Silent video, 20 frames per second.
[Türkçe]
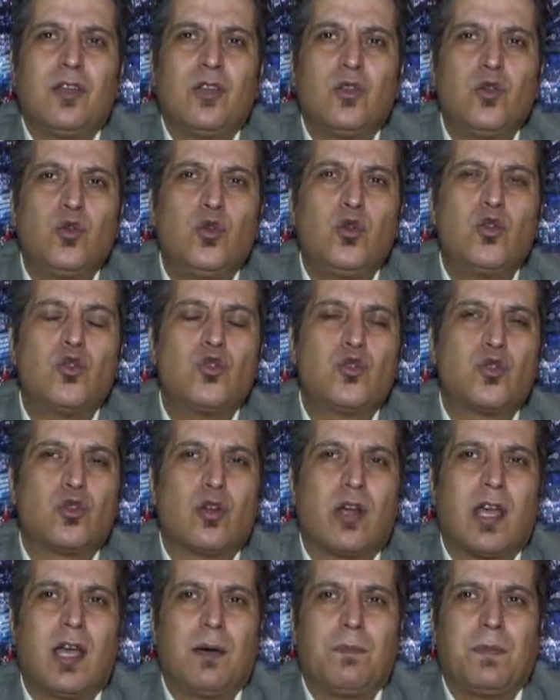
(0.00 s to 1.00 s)
100
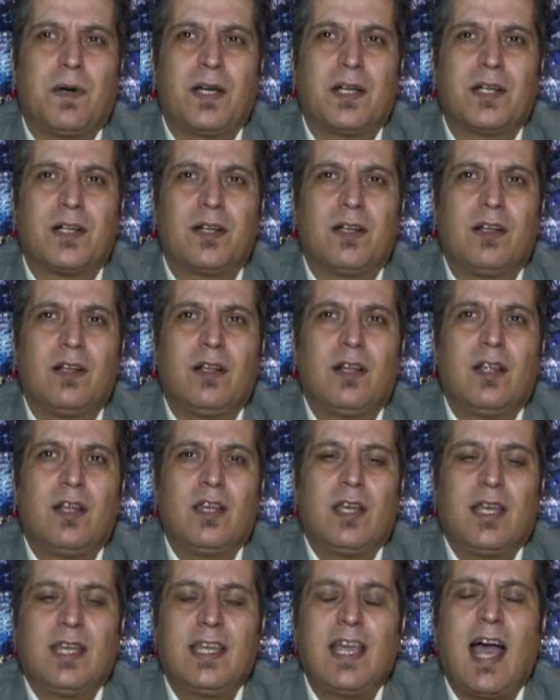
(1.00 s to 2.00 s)
euro yapar.
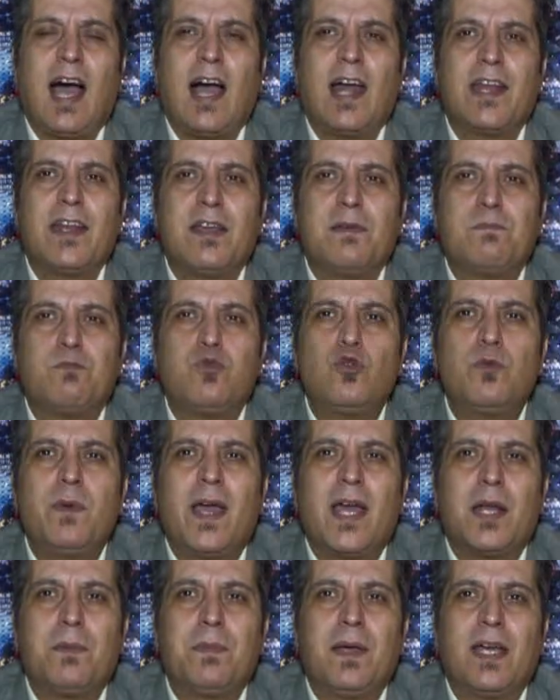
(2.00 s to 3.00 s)
Yani bu
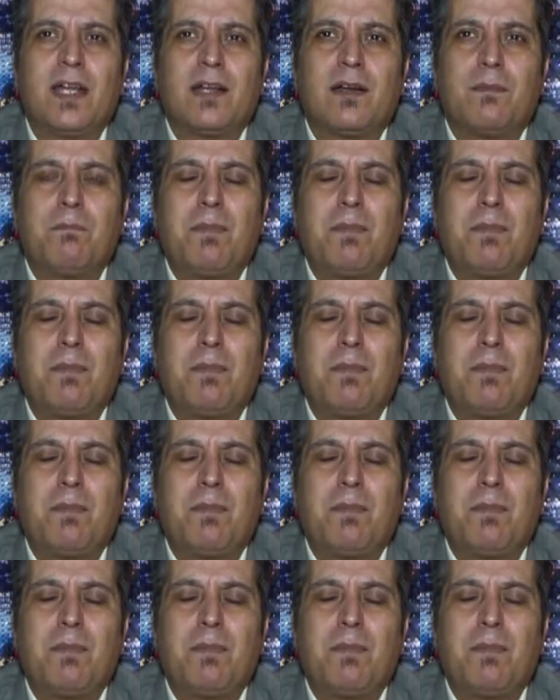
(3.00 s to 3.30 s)
berber